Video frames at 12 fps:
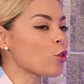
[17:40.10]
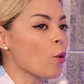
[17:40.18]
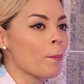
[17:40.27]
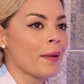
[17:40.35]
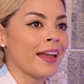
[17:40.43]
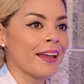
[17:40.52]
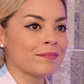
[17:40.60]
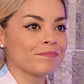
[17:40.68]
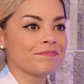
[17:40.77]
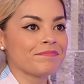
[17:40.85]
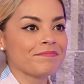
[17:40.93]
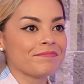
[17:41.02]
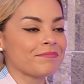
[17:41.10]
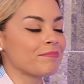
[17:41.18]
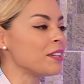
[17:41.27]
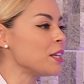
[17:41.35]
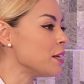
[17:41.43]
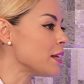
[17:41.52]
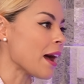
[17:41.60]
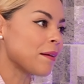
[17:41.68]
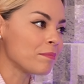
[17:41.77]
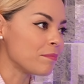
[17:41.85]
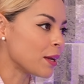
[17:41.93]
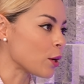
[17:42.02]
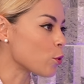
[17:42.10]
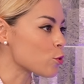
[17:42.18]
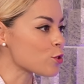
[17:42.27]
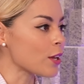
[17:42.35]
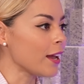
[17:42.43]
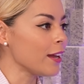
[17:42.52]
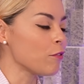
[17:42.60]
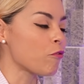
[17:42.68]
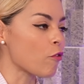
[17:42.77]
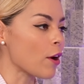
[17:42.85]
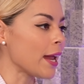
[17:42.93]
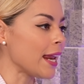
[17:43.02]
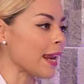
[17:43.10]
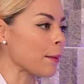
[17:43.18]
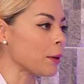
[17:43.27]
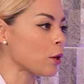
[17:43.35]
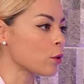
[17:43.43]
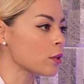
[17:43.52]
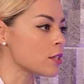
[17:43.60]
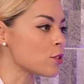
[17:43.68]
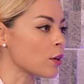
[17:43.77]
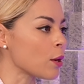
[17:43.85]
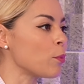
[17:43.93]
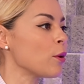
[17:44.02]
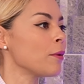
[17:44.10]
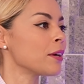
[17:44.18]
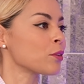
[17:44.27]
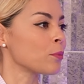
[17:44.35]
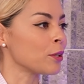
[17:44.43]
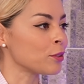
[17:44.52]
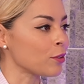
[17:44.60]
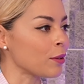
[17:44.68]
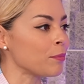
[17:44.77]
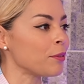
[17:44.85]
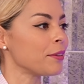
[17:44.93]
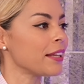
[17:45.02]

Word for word: tomé y ya, me crucé y fue la mejor decisión que pude haber tomado. Apenas